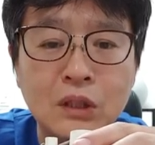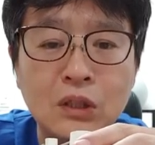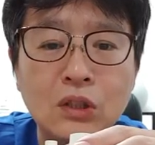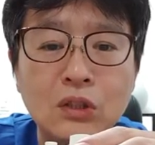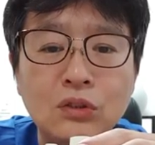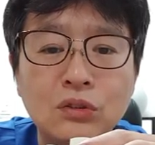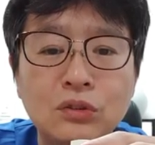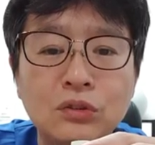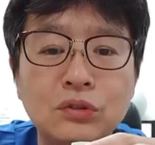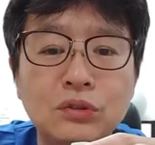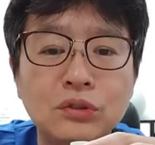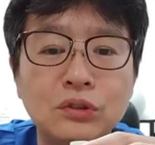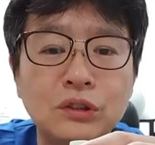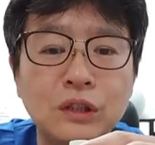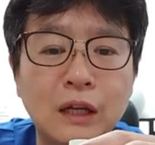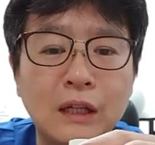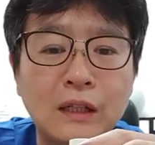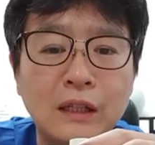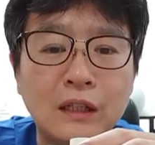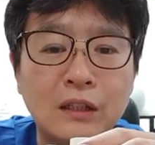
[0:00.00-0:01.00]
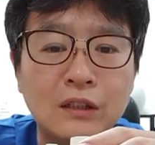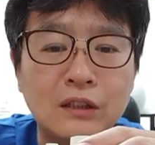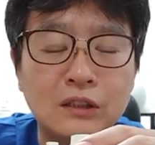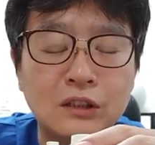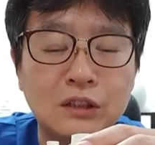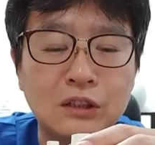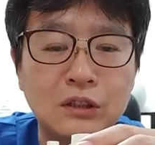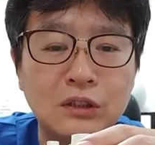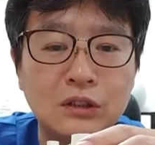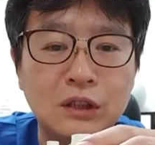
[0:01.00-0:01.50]
수술을 안 하는
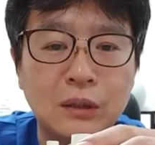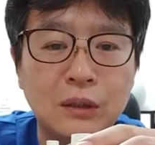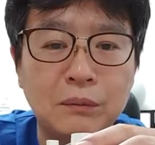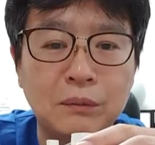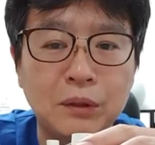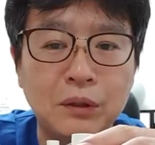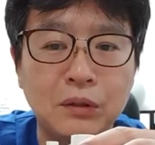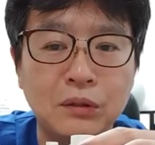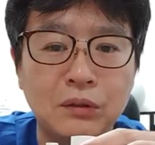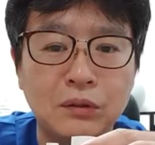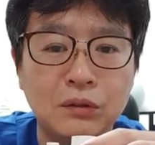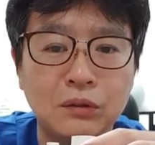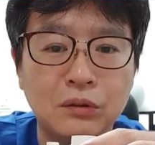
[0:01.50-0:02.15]
치료를 하면